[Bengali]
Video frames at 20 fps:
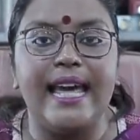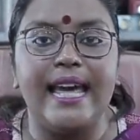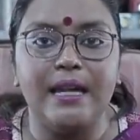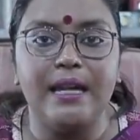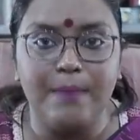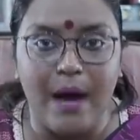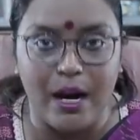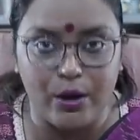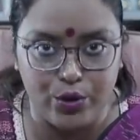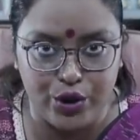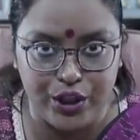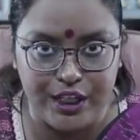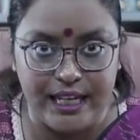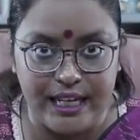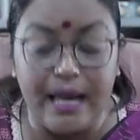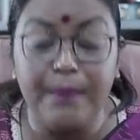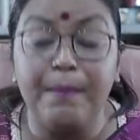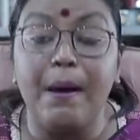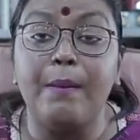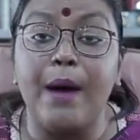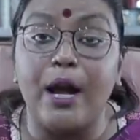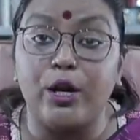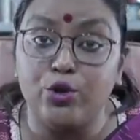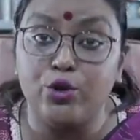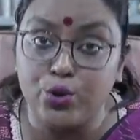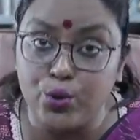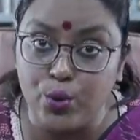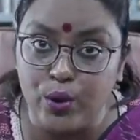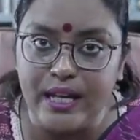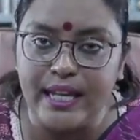এই মানুষটিকে বা
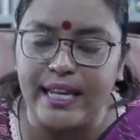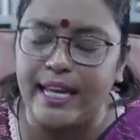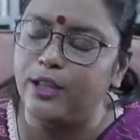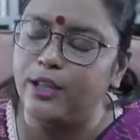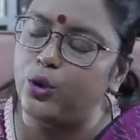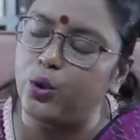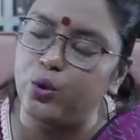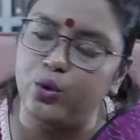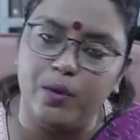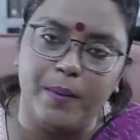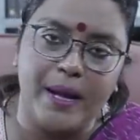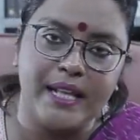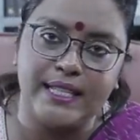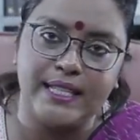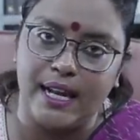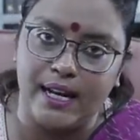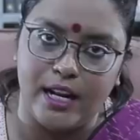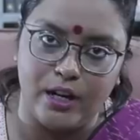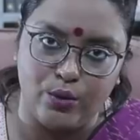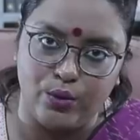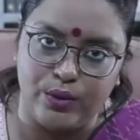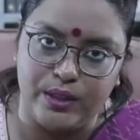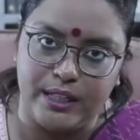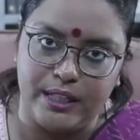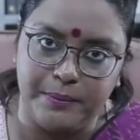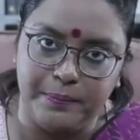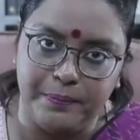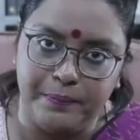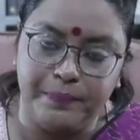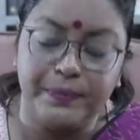মানুষগুলিকে ধন্যবাদ জানানো উচিত